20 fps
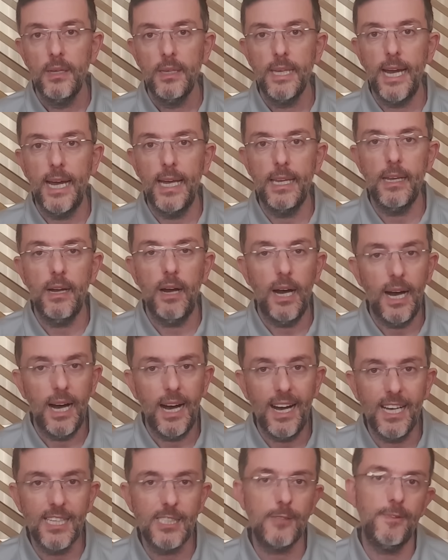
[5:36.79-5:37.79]
Yani
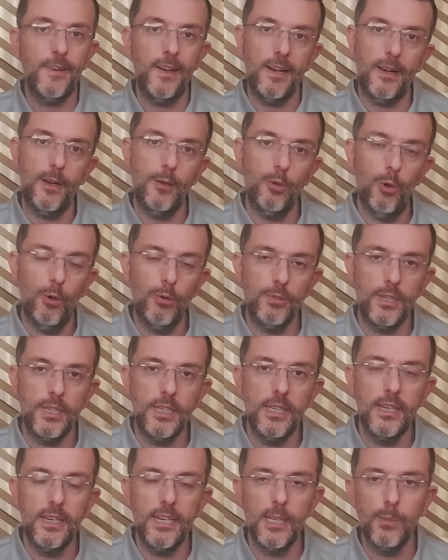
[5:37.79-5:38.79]
az farkla da olsa
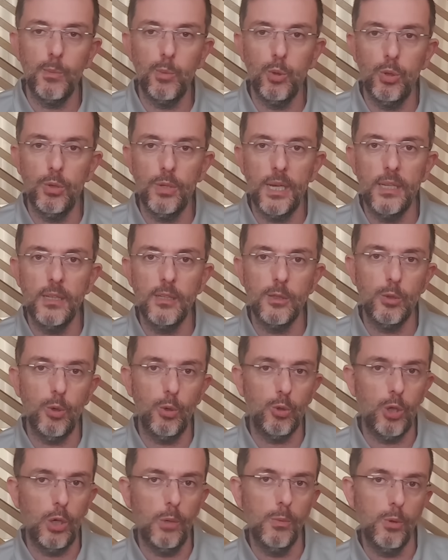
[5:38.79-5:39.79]
yine Red Bull'un en hızlı
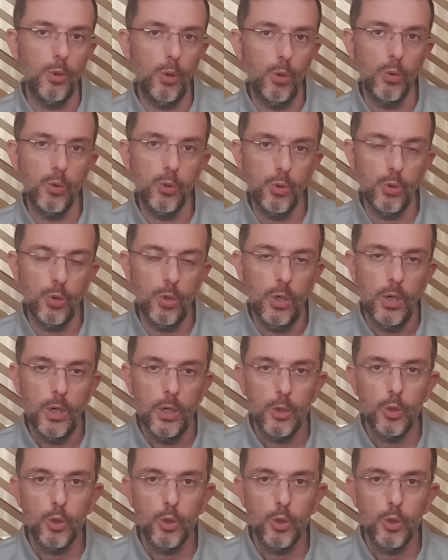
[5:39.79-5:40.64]
otomobil olduğunu